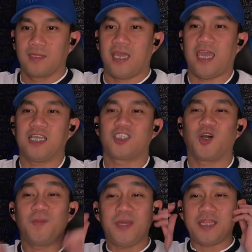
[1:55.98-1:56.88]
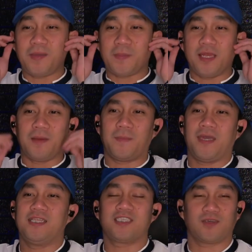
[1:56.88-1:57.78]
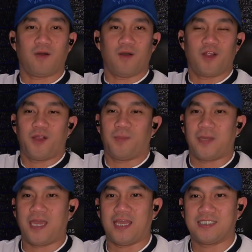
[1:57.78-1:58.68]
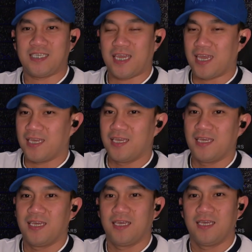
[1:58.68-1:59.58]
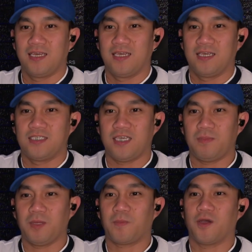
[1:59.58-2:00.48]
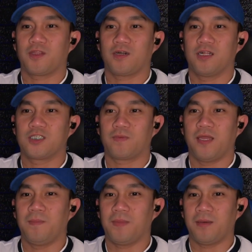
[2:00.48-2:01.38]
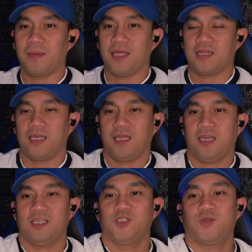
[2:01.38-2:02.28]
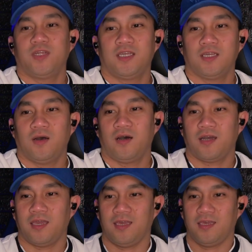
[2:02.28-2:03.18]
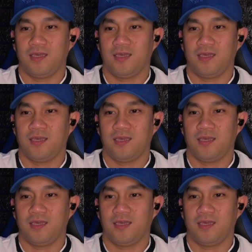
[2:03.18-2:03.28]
Ayan, so BT Philippines Corp. Ayan, sige. Safety protocols were implemented. Ayan, sorry. Okay.